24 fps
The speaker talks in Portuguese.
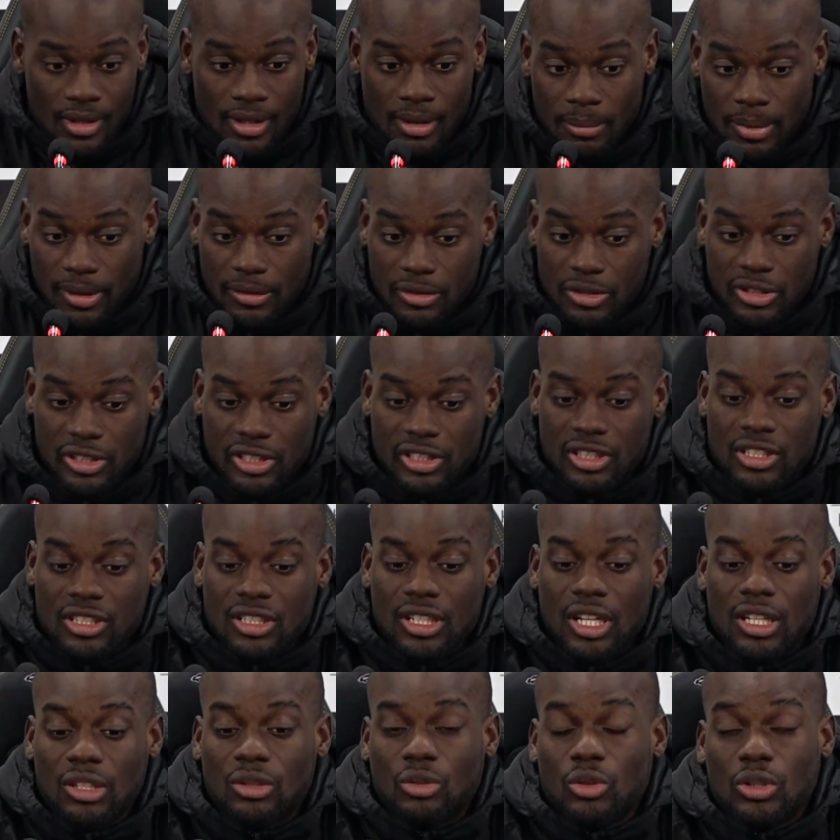Para vos
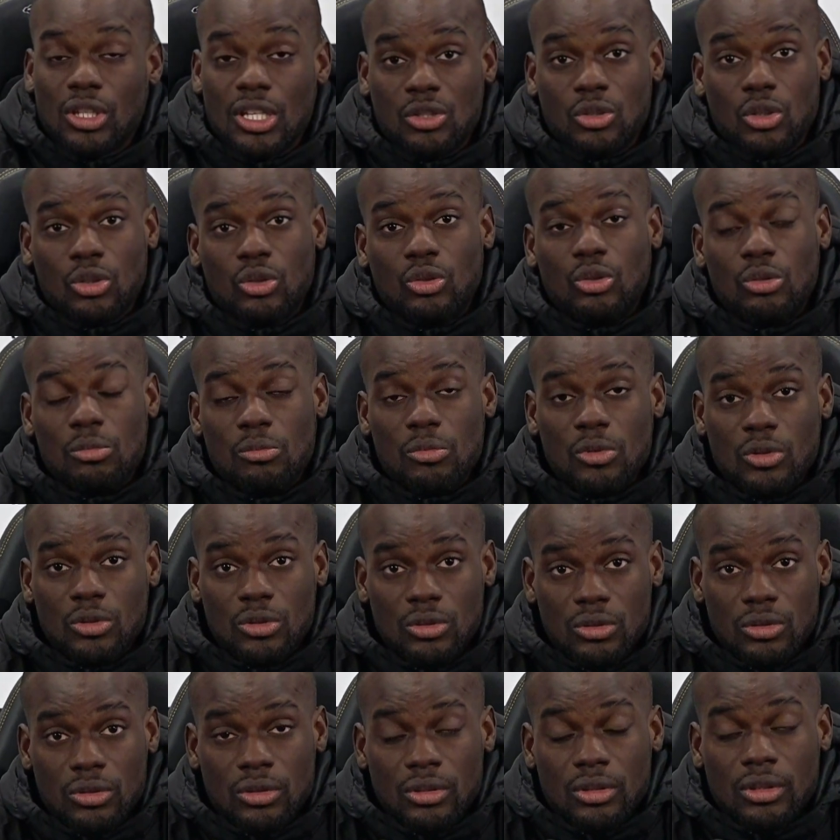desejar toda a sorte do
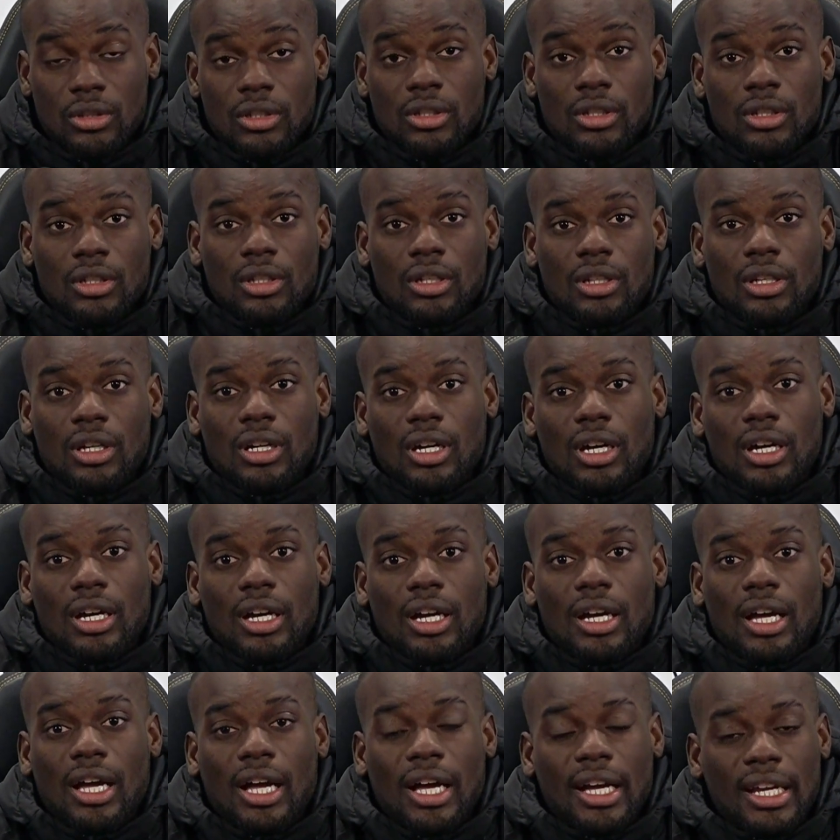mundo.
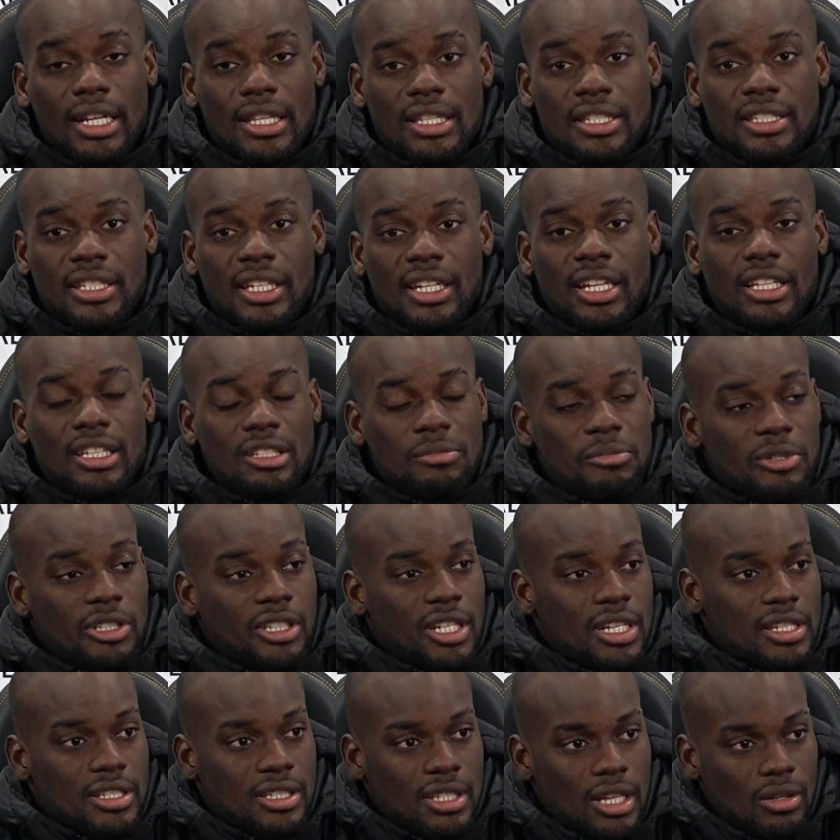Ah, agradecer à
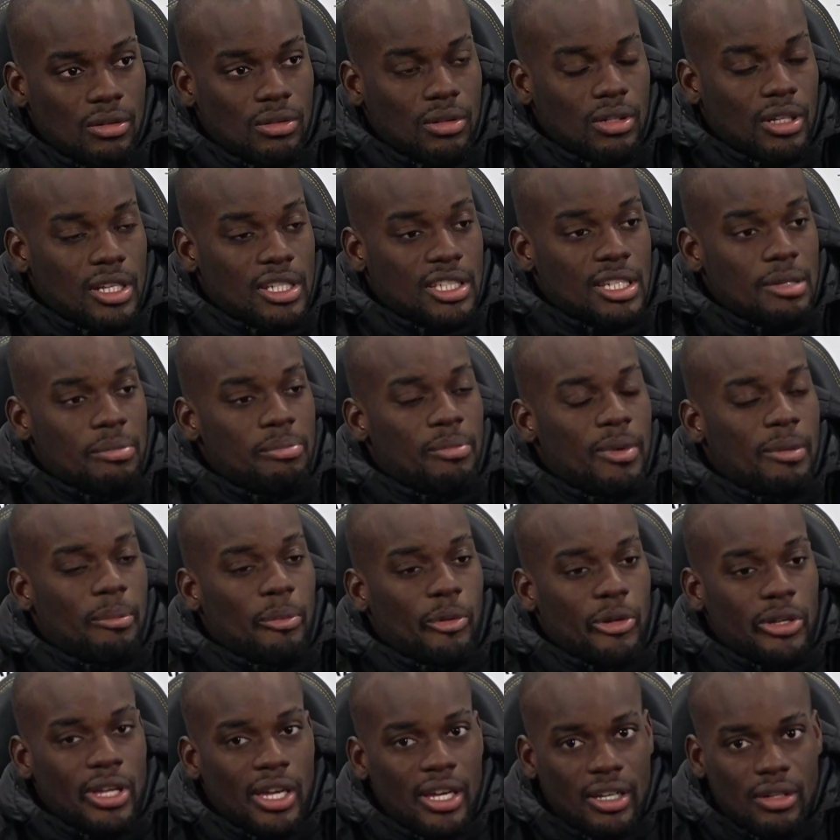administração que sempre me
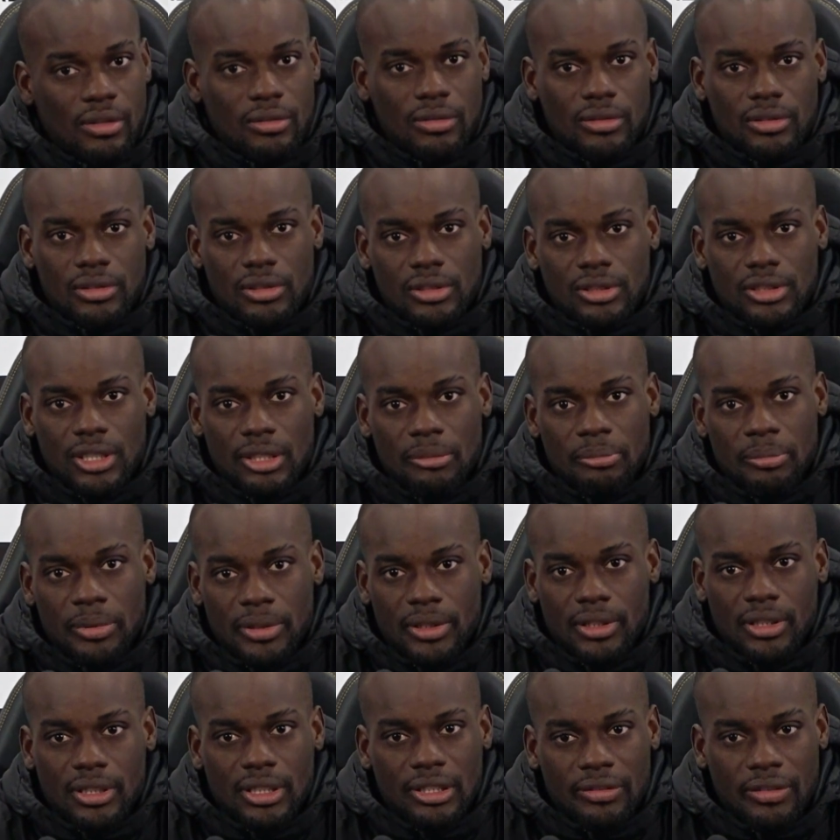apoiaram,
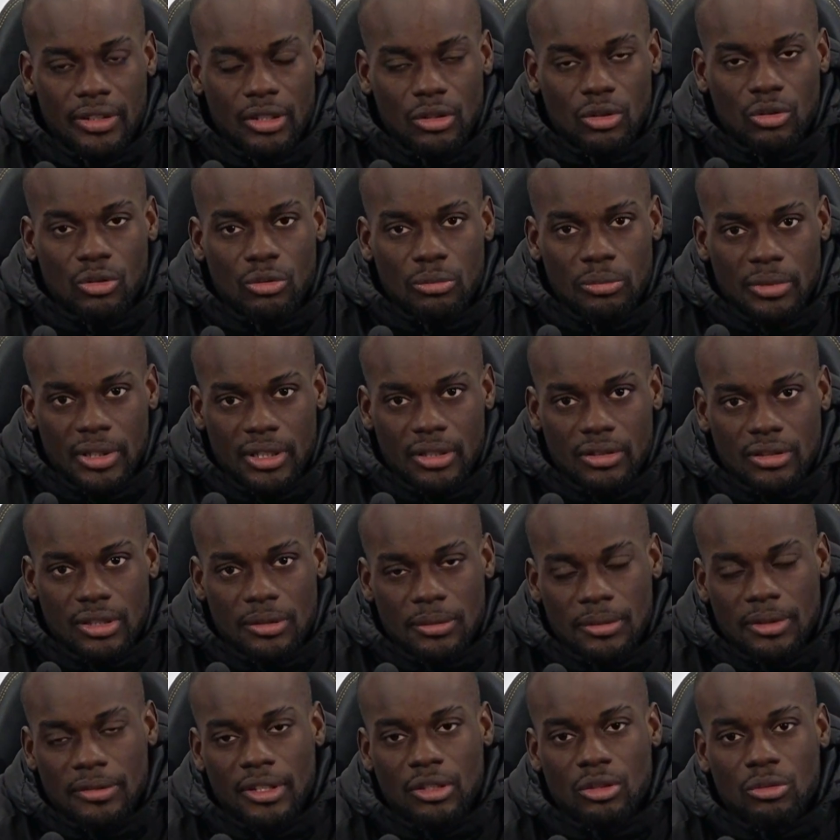sempre estiveram comigo,
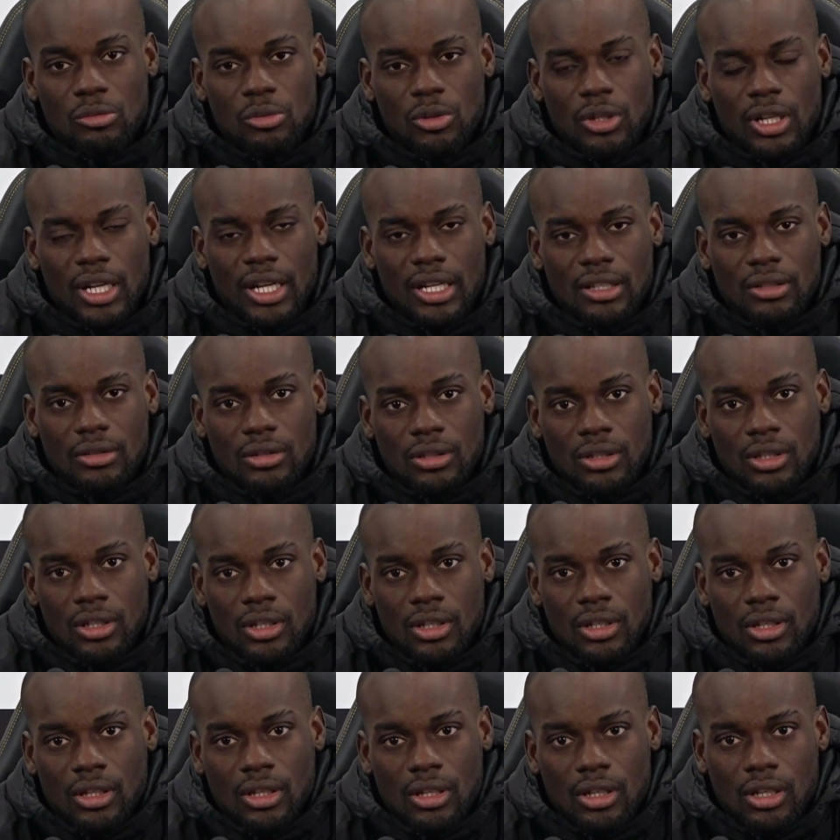sempre estiveram do meu lado.
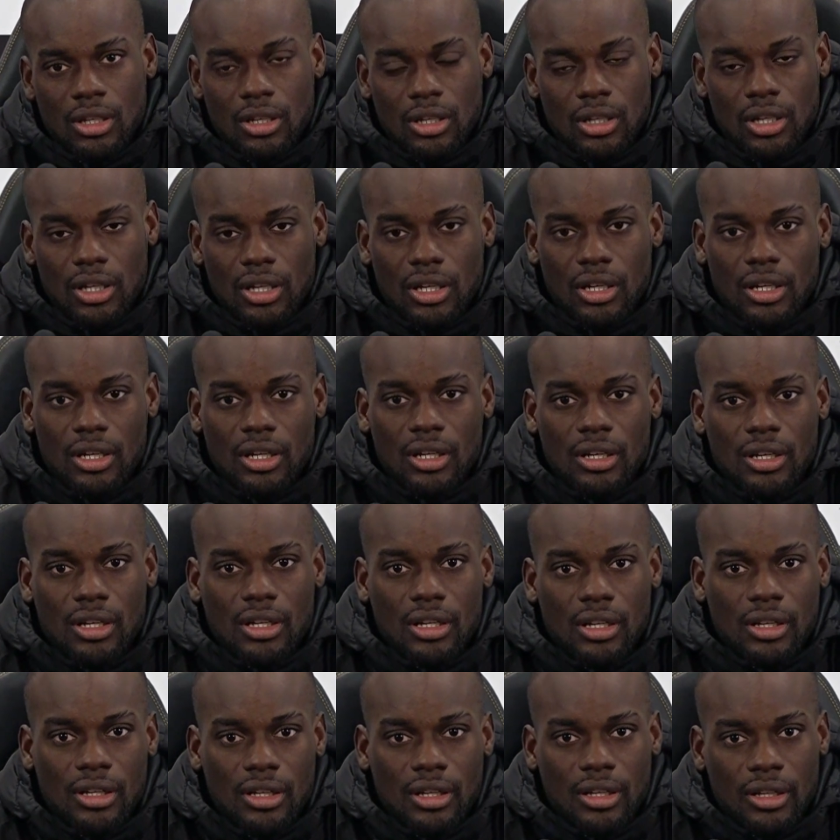
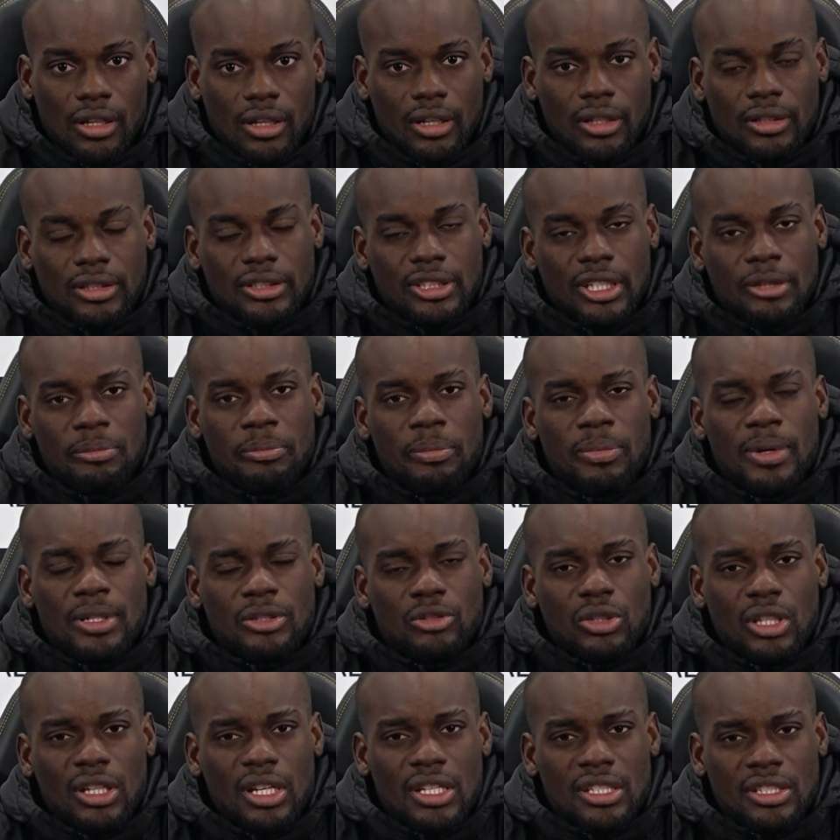Ah, sempre me
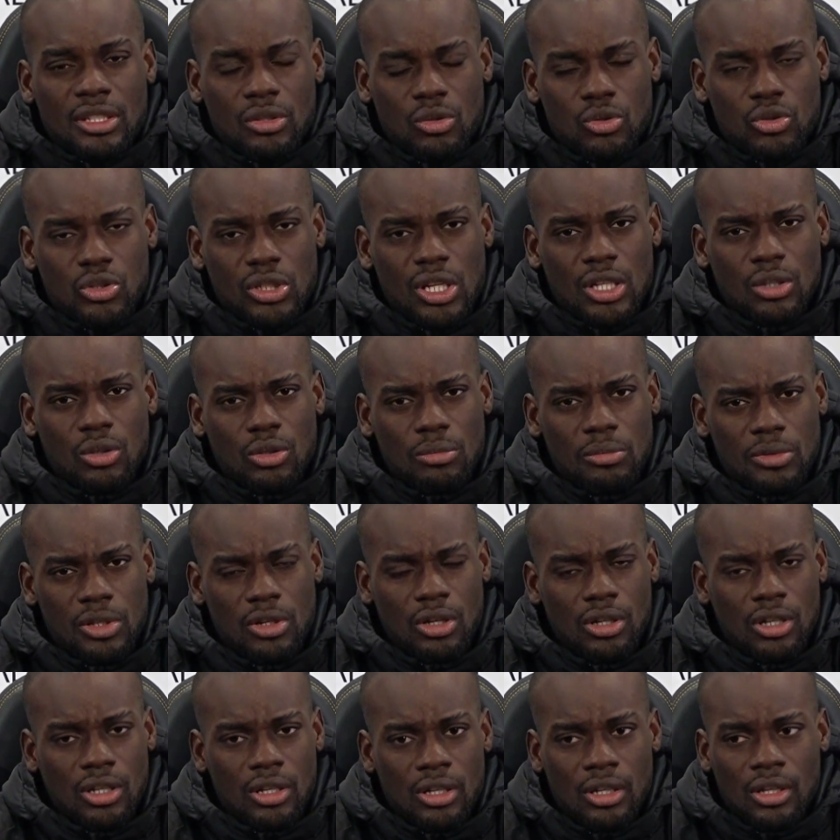ajudaram a ser um jogador
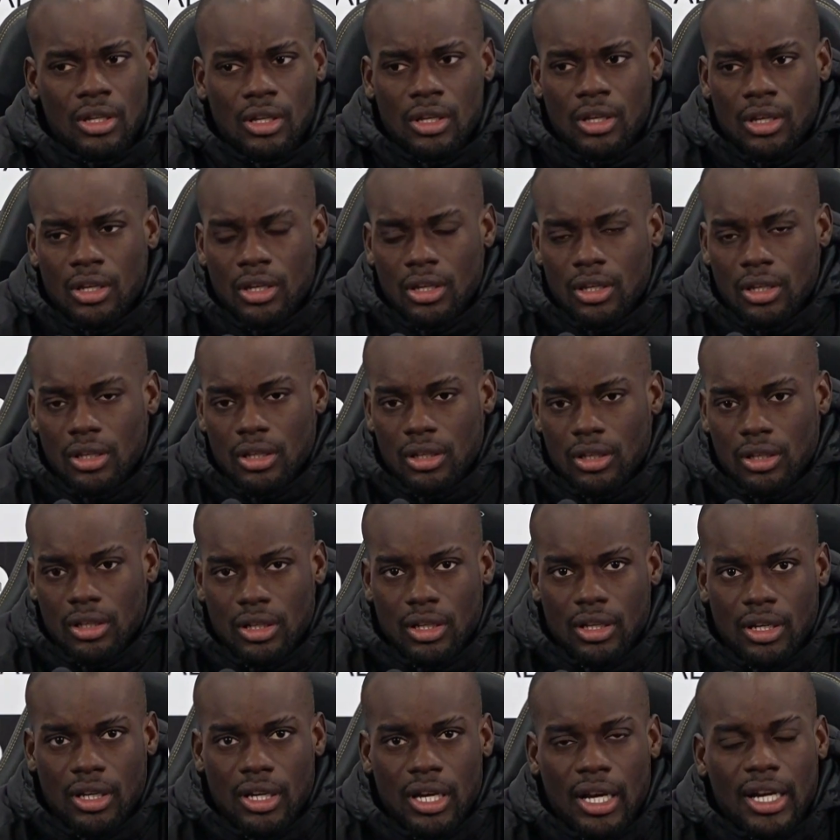melhor.
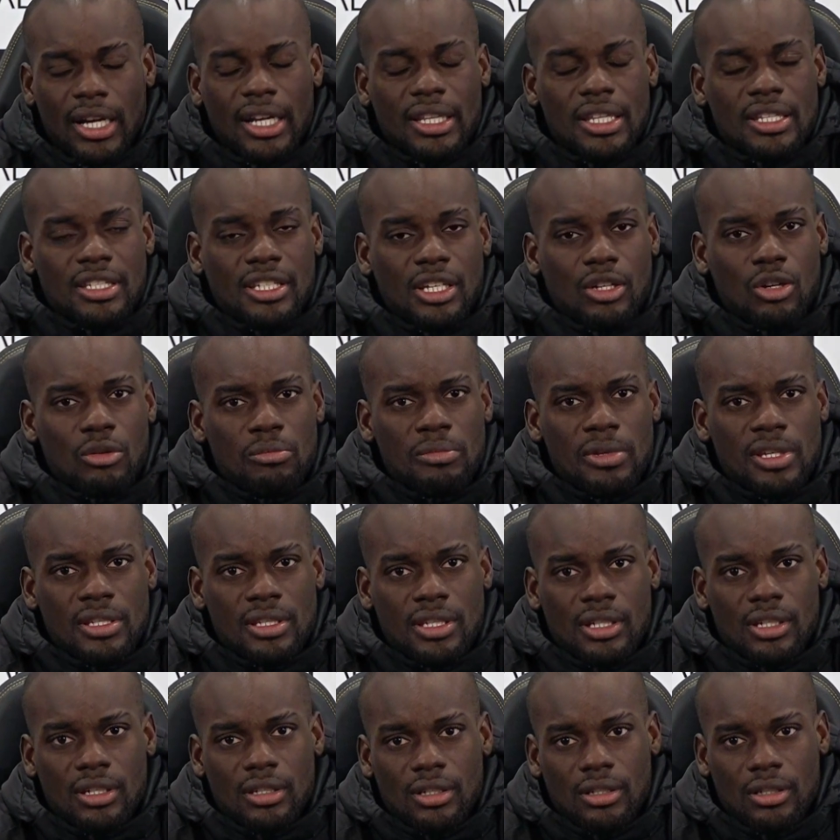Ah, agradecer ao
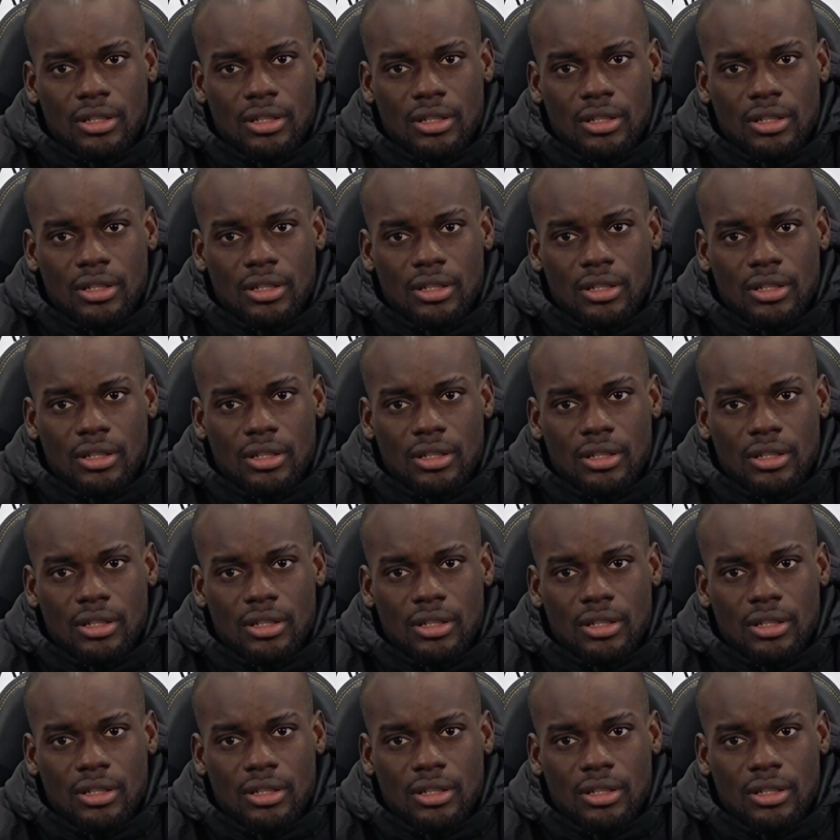Mister,